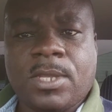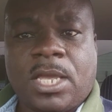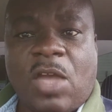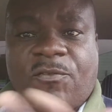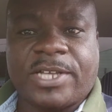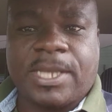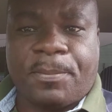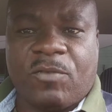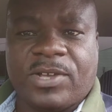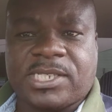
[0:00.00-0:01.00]
Quem faz a
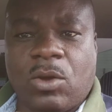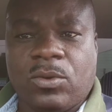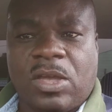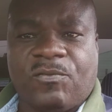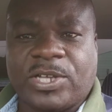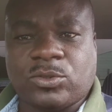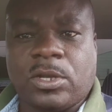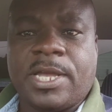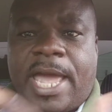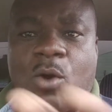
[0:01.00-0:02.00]
aprovação, quem faz o
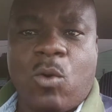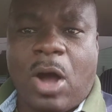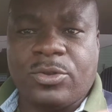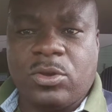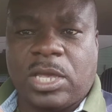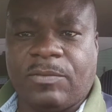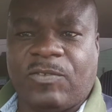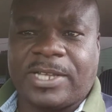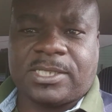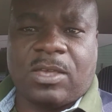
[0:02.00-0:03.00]
é o áudio que,
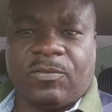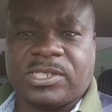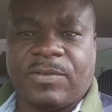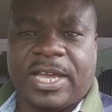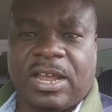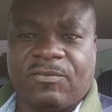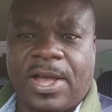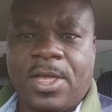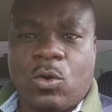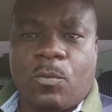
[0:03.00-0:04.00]
faz, que você vai
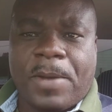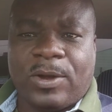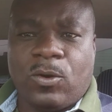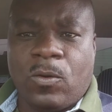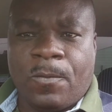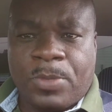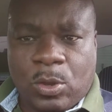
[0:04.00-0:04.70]
gravar, o, o,